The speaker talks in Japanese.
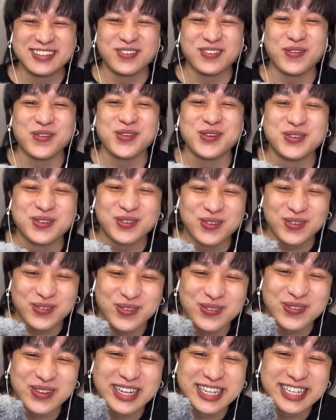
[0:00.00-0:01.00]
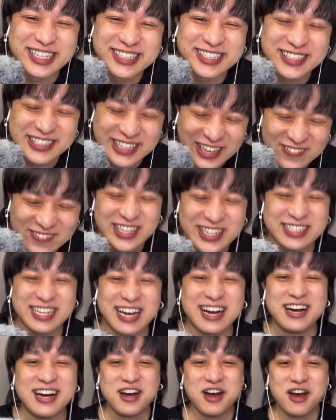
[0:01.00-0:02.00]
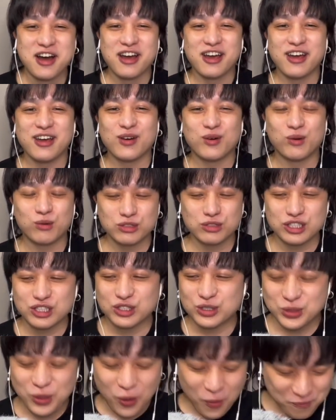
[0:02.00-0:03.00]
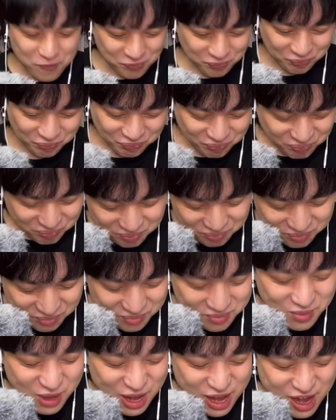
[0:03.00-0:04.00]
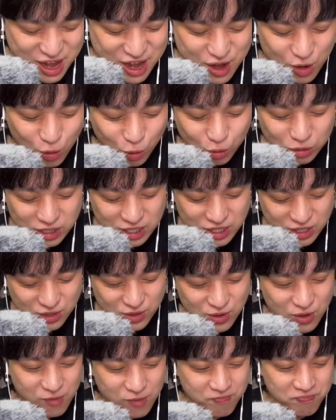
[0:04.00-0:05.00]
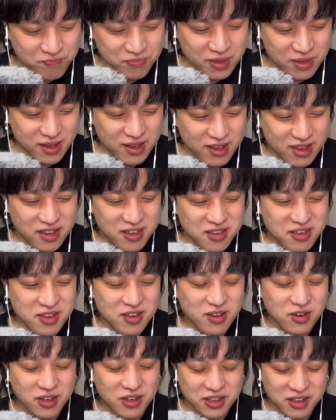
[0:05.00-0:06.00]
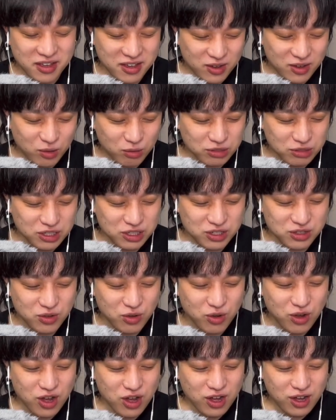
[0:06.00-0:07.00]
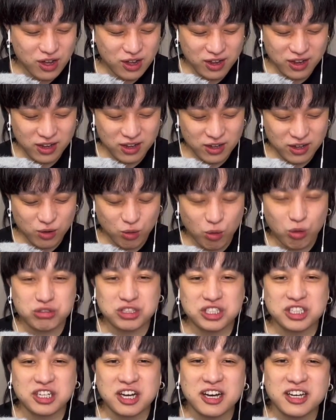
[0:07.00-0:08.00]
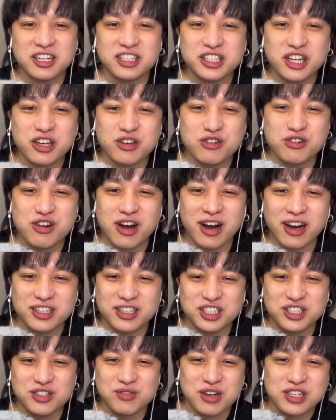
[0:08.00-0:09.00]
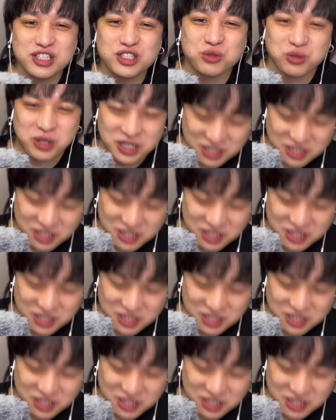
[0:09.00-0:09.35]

えー、ということでですね、皆さん、えー、本日の、えー、本日の、えー、えー、本日の、えー、押し返してくる配信は